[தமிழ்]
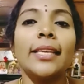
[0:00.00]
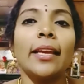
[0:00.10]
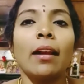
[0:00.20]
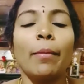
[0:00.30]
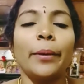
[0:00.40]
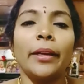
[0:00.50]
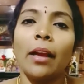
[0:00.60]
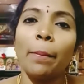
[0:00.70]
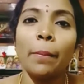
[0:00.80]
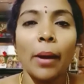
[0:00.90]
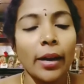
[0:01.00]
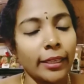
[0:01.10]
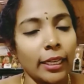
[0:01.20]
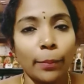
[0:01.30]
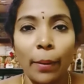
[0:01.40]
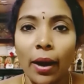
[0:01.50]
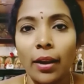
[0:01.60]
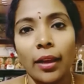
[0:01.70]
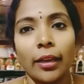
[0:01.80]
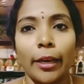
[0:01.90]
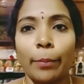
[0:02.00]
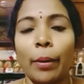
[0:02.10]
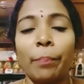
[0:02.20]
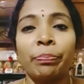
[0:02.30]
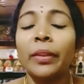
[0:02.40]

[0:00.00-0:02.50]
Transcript: செய்கிறான் அப்படின்னா மாட்டுக்கு பால்லாம் கறப்பான்